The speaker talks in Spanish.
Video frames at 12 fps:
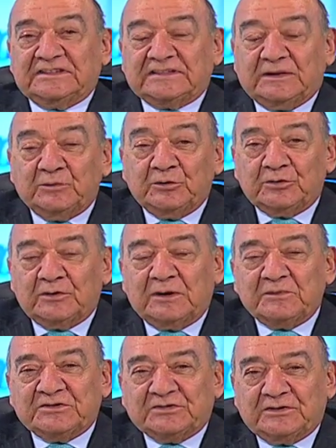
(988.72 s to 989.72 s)
del mundo en
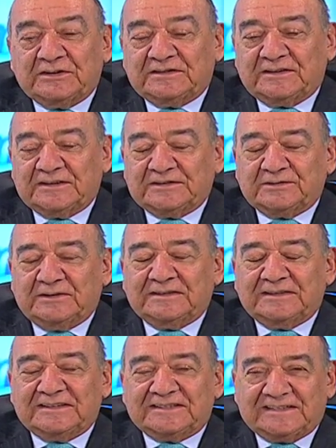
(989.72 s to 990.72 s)
la emisión
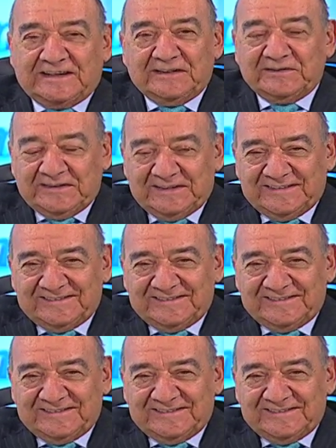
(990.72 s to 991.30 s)
internacional de CEMI.